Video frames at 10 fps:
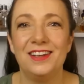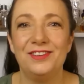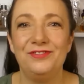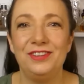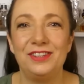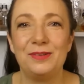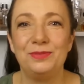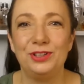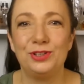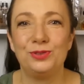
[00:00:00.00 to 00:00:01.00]
Witam
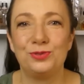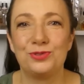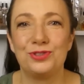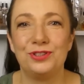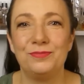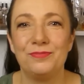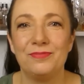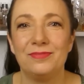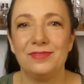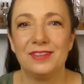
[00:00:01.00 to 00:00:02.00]
tych, którzy
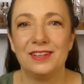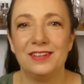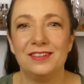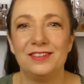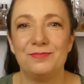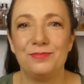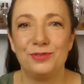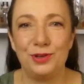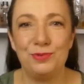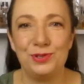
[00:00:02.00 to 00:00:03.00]
e,
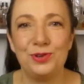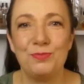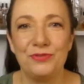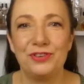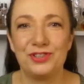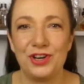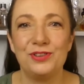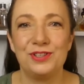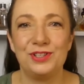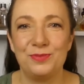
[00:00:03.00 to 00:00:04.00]
kibicują
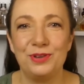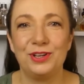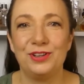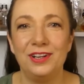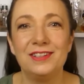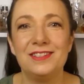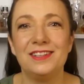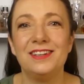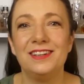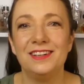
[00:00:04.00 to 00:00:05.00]
powiększającej się mojej
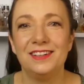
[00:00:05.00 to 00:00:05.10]
kolekcji.